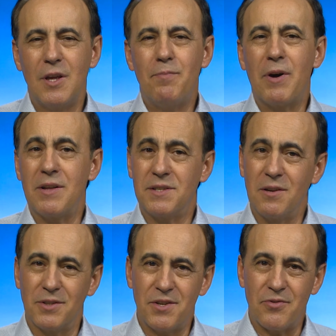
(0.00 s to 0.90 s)
Y para
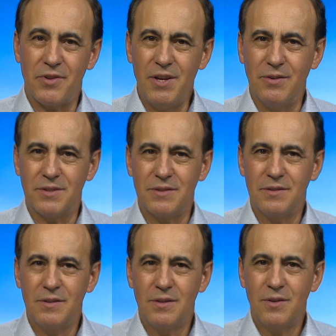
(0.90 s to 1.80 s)
decirlo sin rodeos,
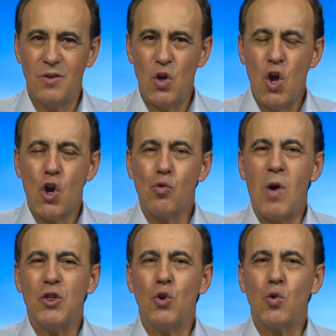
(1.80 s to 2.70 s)

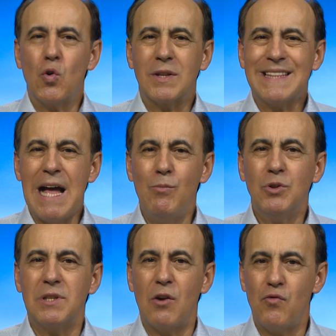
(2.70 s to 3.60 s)
cuando
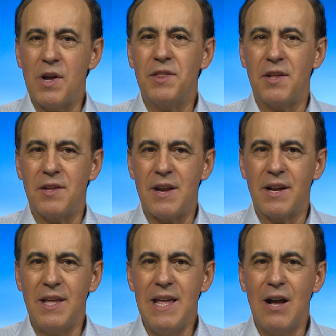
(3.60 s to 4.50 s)
cortamos la fuente de
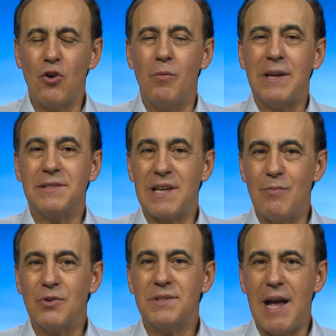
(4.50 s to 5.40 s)
energía
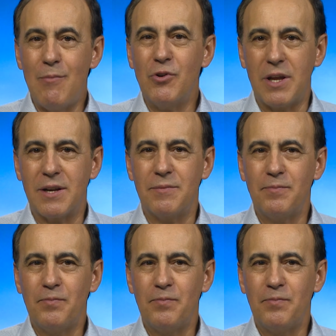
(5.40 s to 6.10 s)
comenzamos a morir.